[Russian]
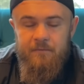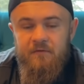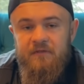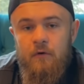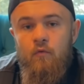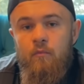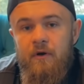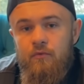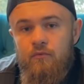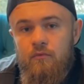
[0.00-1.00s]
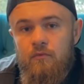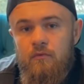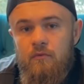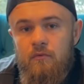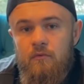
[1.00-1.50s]
в таком бою,
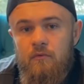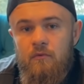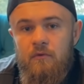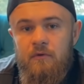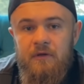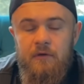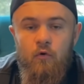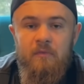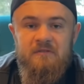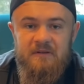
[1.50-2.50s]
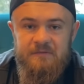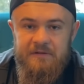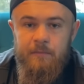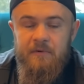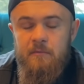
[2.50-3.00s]
и оба
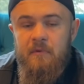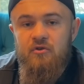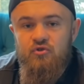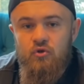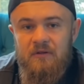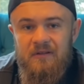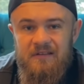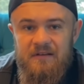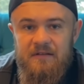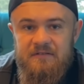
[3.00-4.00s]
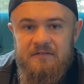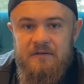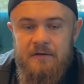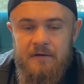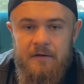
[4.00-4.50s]
спортсмена понимают, что надо делать,
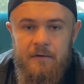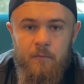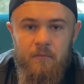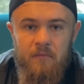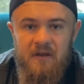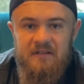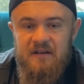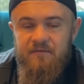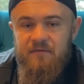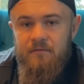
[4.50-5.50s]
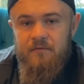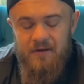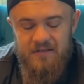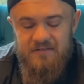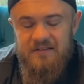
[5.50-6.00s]
резко,
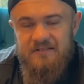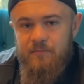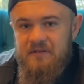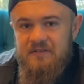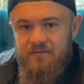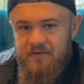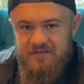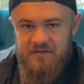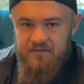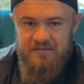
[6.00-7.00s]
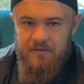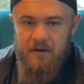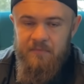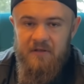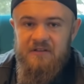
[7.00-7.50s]
резко события форсироваться
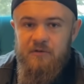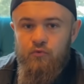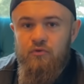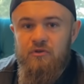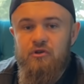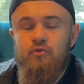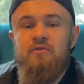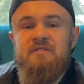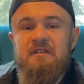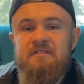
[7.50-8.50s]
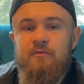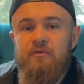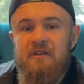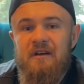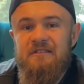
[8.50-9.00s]
прям так не будут, и никто из нас не,
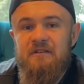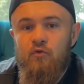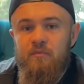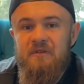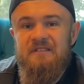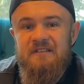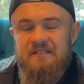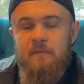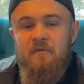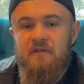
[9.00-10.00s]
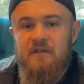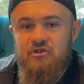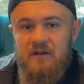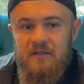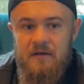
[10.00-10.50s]
не хотел рубиться с самого
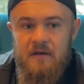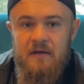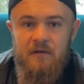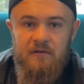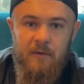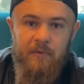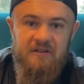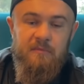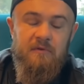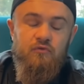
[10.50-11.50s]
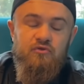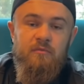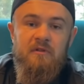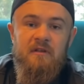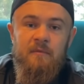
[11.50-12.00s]
начала. Необходимо, нужно
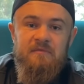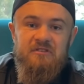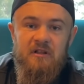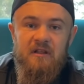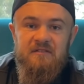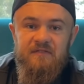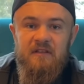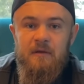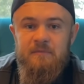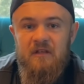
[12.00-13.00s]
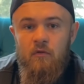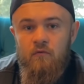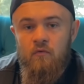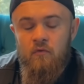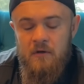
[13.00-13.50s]
было нам сначала разведать
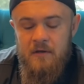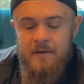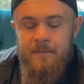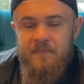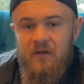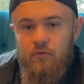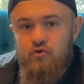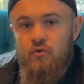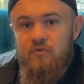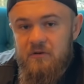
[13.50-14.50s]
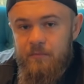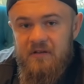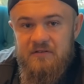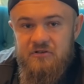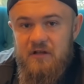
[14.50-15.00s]
обстановку. А то, что у них
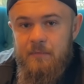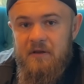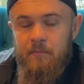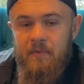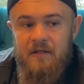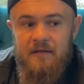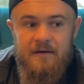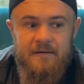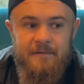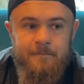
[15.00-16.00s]
произошла перепалка,